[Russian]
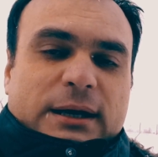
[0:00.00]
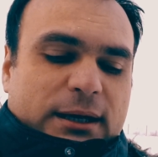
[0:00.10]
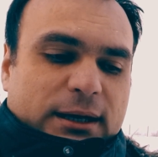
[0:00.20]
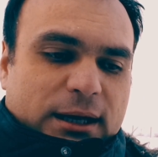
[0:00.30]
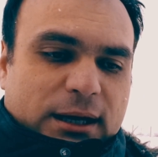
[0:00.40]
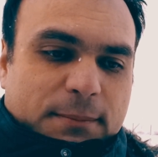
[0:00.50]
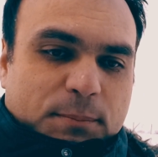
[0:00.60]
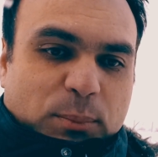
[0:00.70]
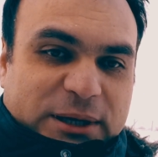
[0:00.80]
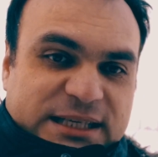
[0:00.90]
А,
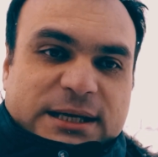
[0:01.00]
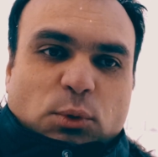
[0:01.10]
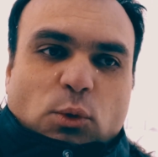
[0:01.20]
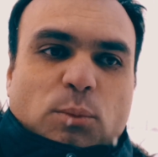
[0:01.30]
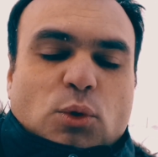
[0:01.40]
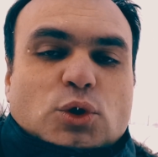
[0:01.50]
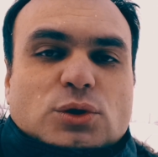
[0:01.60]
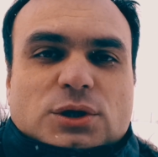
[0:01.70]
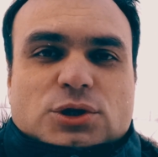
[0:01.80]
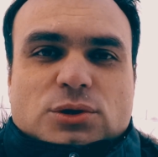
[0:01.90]
по СИПу
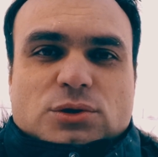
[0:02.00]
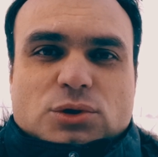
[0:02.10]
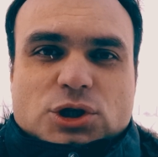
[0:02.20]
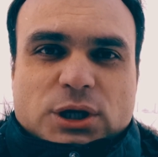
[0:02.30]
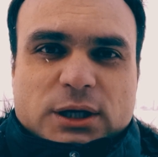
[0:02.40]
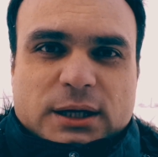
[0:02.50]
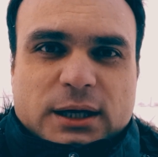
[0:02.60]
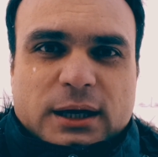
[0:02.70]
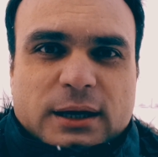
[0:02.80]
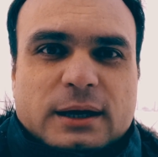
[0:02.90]
будут еще
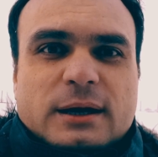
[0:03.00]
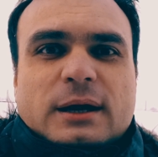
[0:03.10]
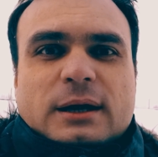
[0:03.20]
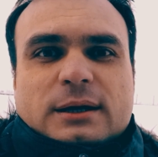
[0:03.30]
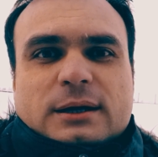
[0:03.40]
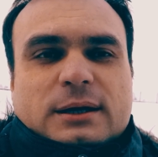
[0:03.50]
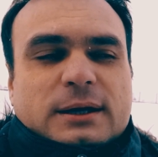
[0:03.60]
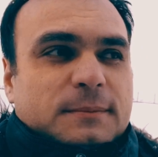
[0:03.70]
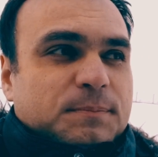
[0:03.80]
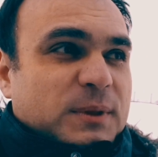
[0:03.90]
сюжеты,
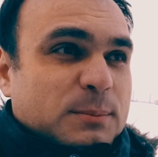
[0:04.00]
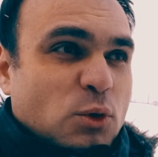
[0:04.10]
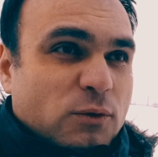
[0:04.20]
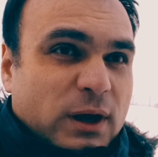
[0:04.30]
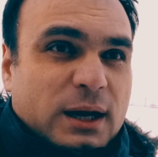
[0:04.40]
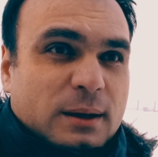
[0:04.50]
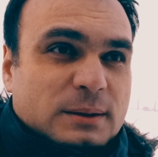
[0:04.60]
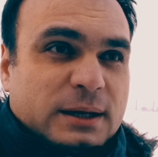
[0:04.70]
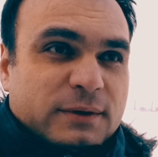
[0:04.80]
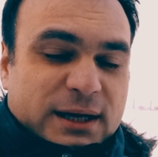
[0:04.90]
а, буквально,
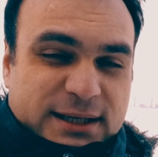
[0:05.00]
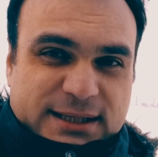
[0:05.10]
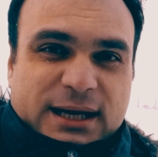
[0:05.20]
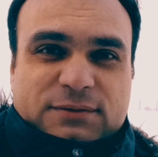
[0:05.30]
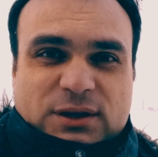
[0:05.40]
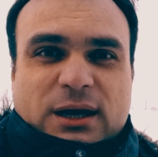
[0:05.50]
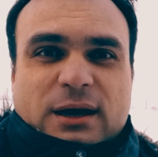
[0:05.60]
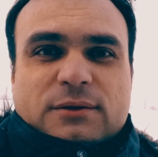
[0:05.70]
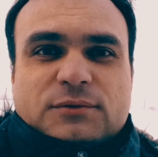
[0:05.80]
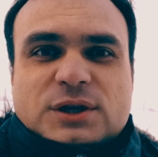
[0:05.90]
наверное, завтра
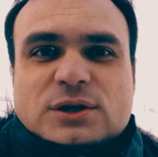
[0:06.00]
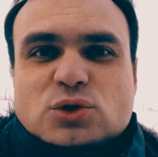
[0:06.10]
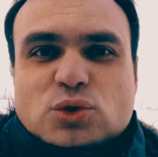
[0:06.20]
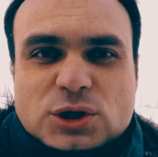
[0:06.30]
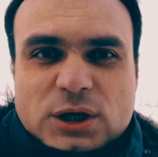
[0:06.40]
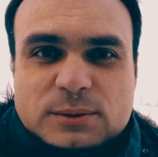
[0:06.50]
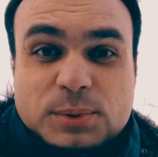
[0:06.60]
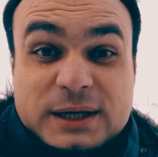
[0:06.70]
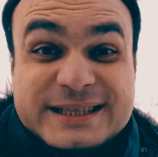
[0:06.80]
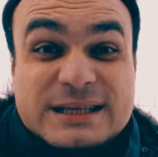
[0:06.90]
выйдет сюжет
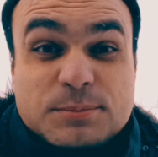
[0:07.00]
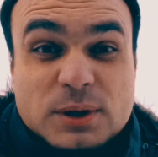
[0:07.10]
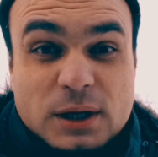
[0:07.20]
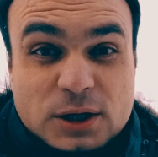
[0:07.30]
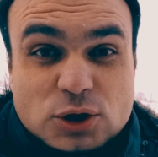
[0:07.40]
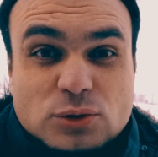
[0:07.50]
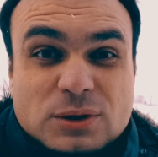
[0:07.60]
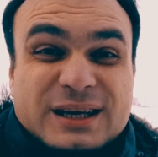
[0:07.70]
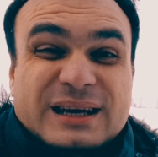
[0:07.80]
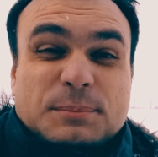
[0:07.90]
про СИП-крышу
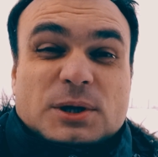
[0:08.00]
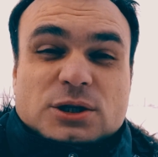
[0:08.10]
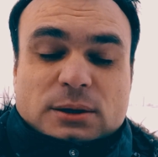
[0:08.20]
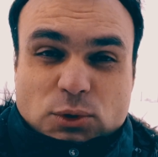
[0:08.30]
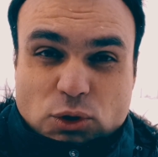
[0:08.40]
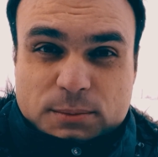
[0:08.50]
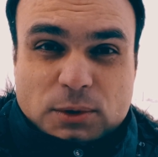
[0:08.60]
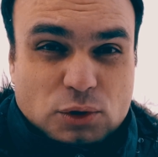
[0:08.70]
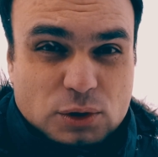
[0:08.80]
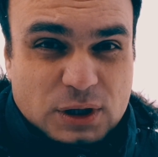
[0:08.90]
на кирпичном
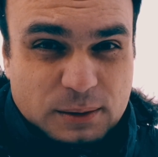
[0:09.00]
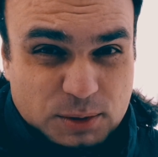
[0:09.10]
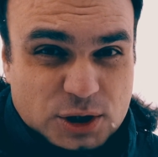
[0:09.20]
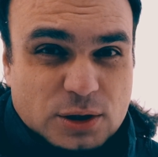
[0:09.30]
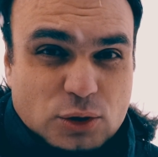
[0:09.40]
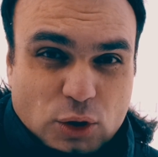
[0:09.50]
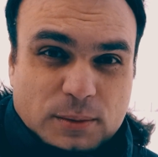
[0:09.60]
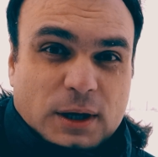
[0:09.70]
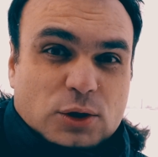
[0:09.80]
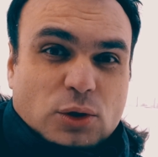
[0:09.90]
доме. тот кирпичный
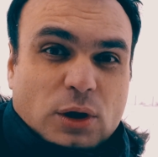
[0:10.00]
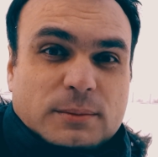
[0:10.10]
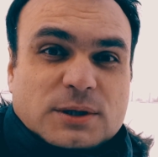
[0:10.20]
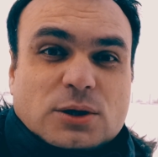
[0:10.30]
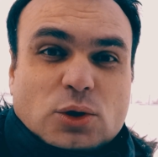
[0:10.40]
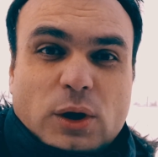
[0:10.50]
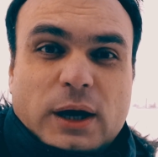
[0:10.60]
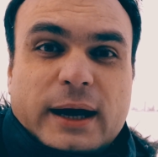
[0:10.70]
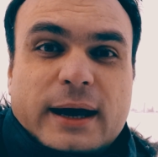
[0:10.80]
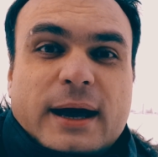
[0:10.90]
дом, который мы
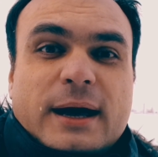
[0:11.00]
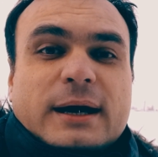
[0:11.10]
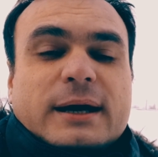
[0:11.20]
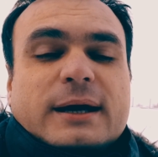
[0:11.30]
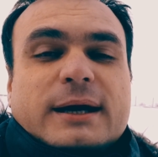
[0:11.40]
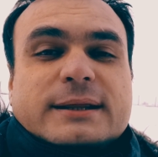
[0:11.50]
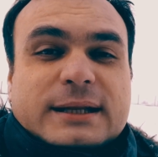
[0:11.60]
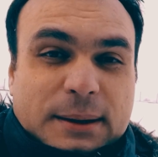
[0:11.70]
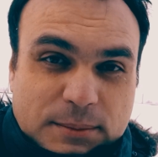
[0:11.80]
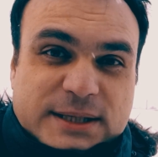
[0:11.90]
строили, а,
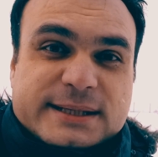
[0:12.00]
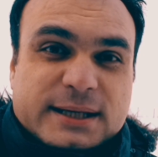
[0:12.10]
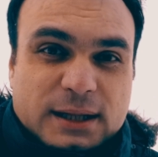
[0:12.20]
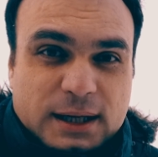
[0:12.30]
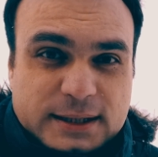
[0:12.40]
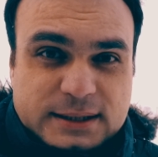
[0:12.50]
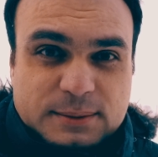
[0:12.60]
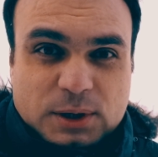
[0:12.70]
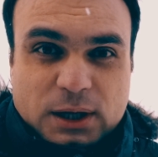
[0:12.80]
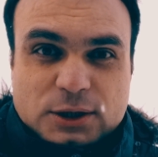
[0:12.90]
там мы сделали
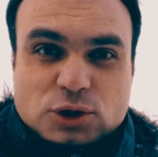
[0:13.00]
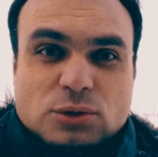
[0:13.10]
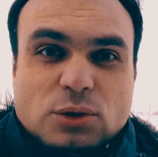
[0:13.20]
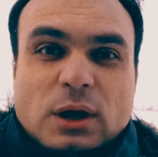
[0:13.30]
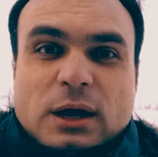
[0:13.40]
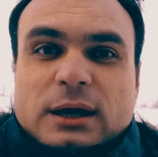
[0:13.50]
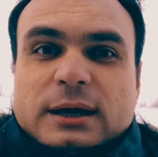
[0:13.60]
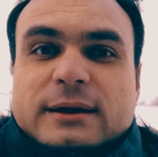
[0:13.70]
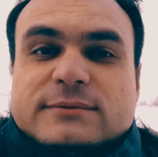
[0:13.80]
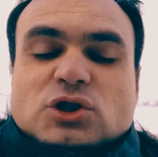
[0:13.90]
СИП-крышу.
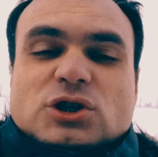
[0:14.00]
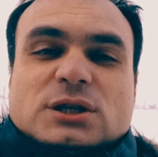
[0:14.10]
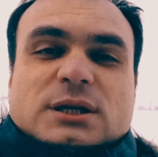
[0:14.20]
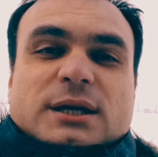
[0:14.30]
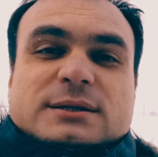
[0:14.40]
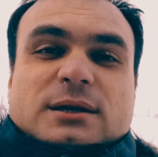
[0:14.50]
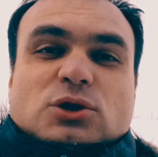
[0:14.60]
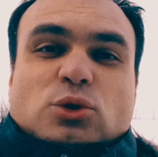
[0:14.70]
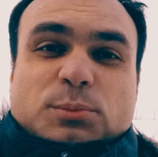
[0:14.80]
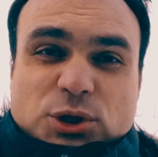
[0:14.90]
В сюжете я
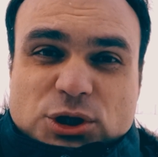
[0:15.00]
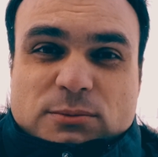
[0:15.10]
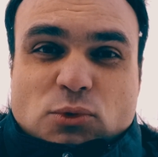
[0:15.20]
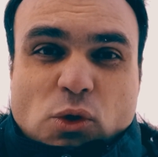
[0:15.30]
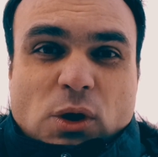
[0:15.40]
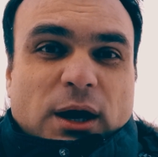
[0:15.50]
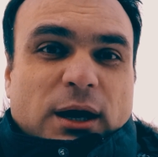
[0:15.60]
расскажу почему.